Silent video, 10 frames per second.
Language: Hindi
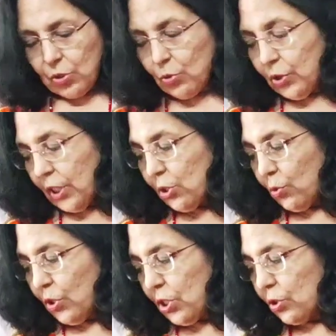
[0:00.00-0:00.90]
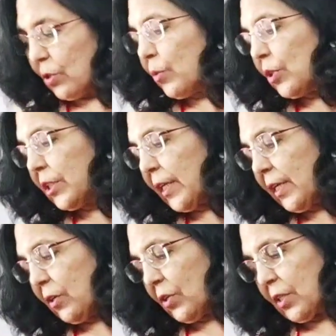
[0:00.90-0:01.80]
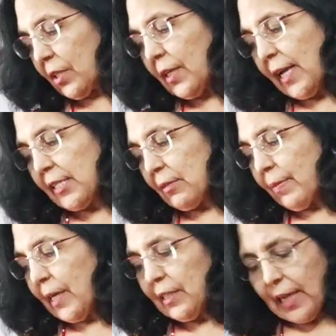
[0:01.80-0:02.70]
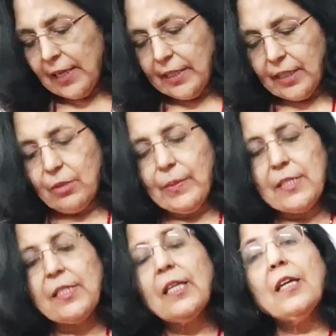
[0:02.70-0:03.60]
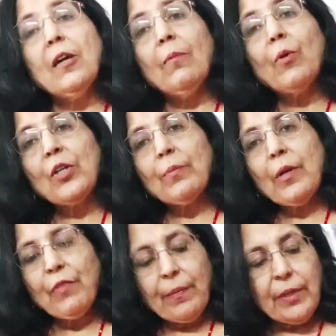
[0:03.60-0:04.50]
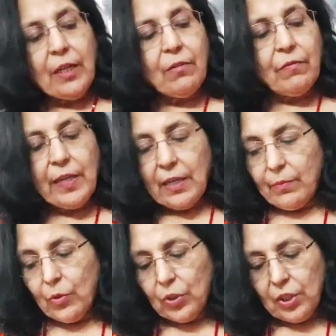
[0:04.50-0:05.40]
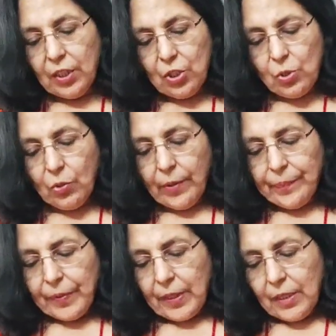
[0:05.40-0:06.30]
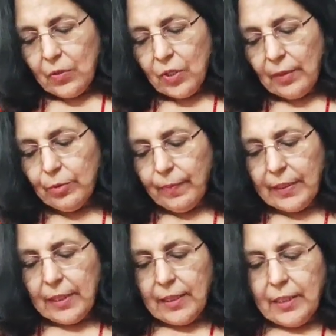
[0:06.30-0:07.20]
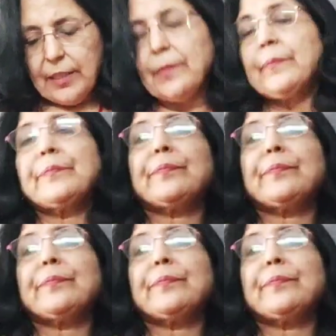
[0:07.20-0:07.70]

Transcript: सुंदर सूट जिसको बोलते हैं और क्लास अपार्ट एलिगेंट पीस बॉटम का फैब्रिक बहुत ही रिच लुक और अब दुपट्टा देखिए